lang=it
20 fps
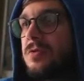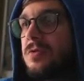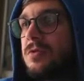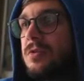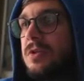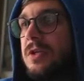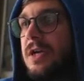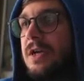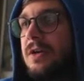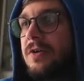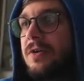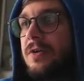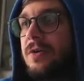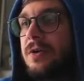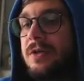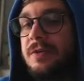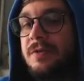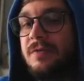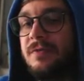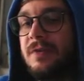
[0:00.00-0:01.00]
Eccolo
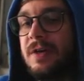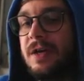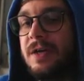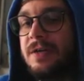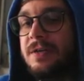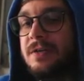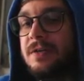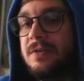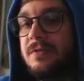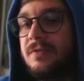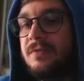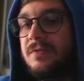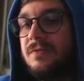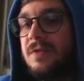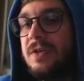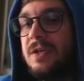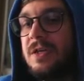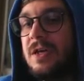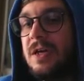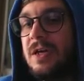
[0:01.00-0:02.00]
lì, vai.
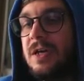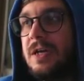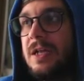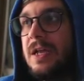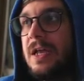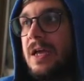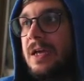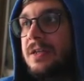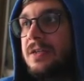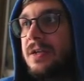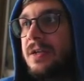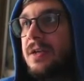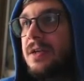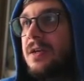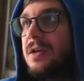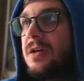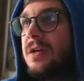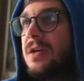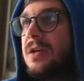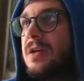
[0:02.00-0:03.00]
Via
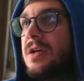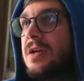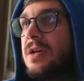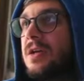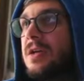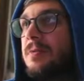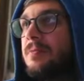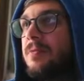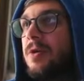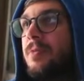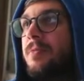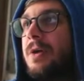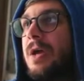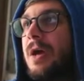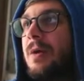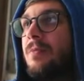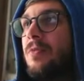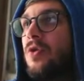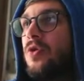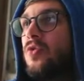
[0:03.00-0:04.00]
Electric. Poi
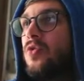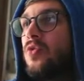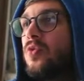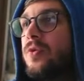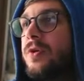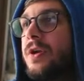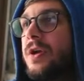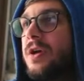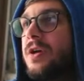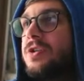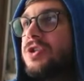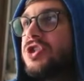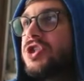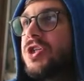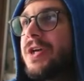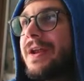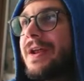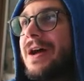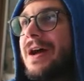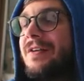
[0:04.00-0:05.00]
abbiamo un
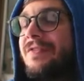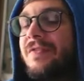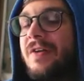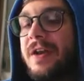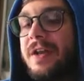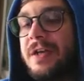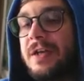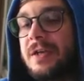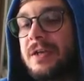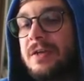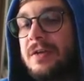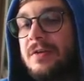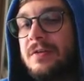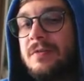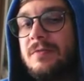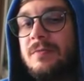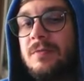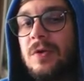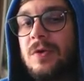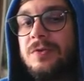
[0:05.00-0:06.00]
Girafarig,
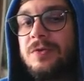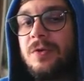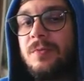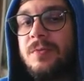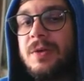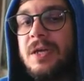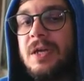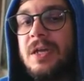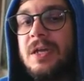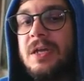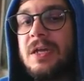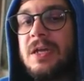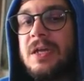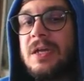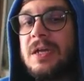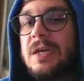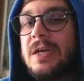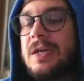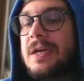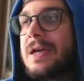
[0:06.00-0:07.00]
molto bene.
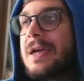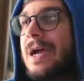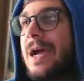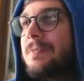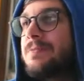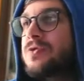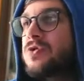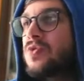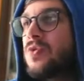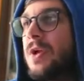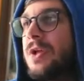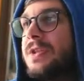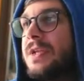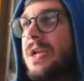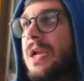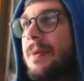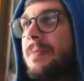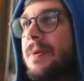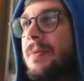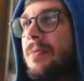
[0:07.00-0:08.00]
Capsula
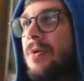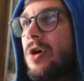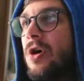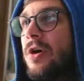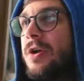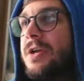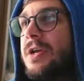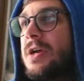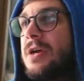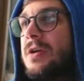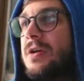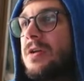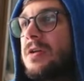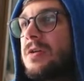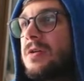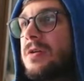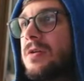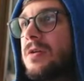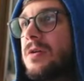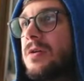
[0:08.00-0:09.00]
della memoria.
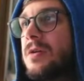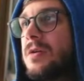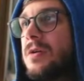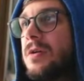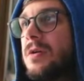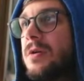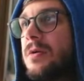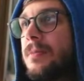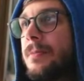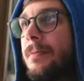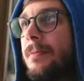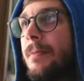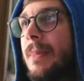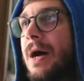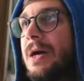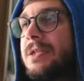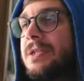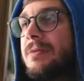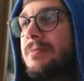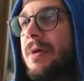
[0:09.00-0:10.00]

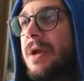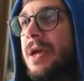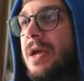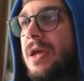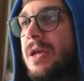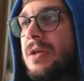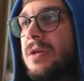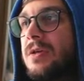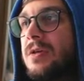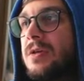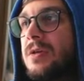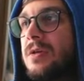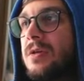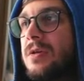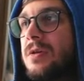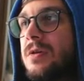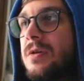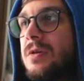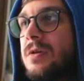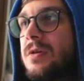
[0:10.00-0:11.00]
Mudbray,
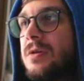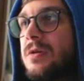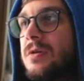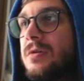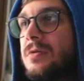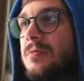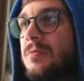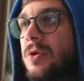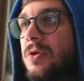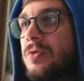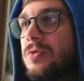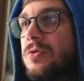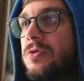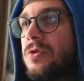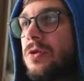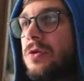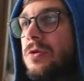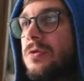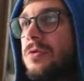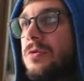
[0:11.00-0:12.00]

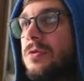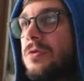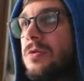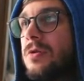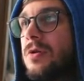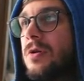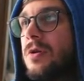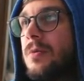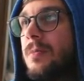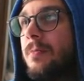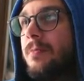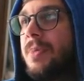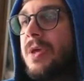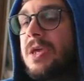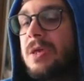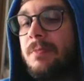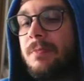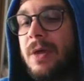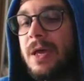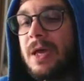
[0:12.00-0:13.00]
brutto.
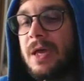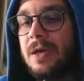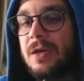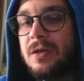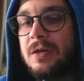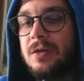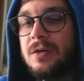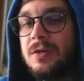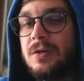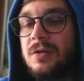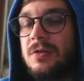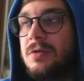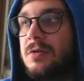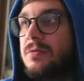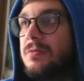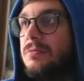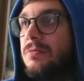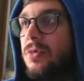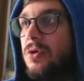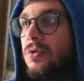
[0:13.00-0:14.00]
Picky Pack,
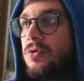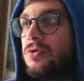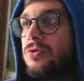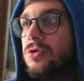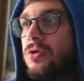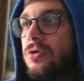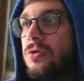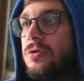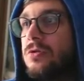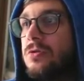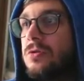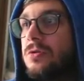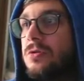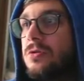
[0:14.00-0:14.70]
brutto.